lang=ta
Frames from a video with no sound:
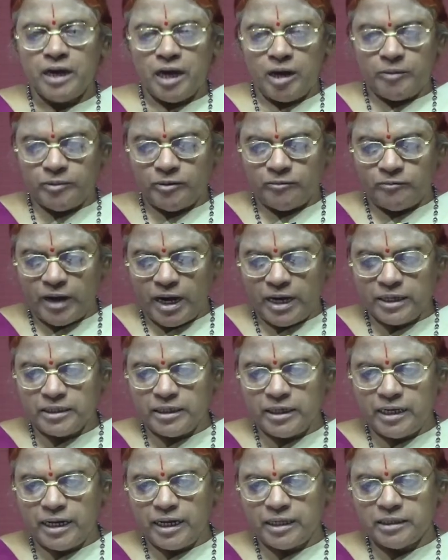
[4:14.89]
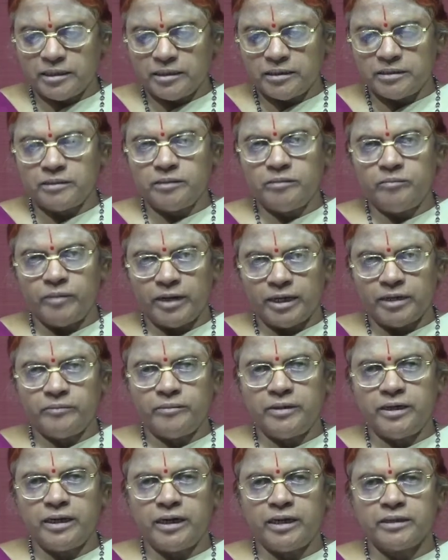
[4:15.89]
அப்போ வாக்கு இல்லாதது மனம்
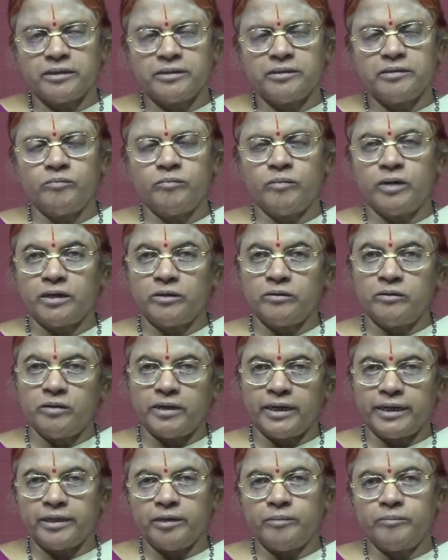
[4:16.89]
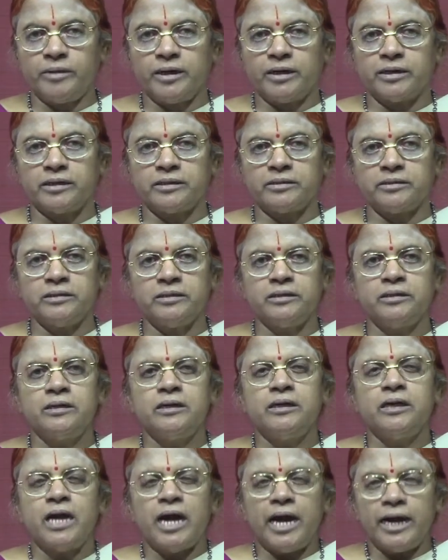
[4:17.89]
இல்லாதது மனோலயமானது
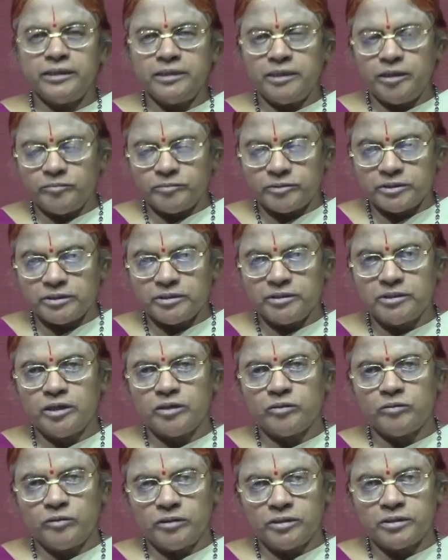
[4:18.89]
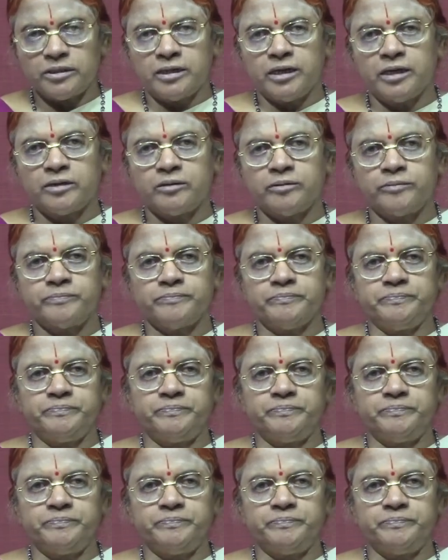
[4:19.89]
அது நம் சிந்தைக்குள் தேக்கும்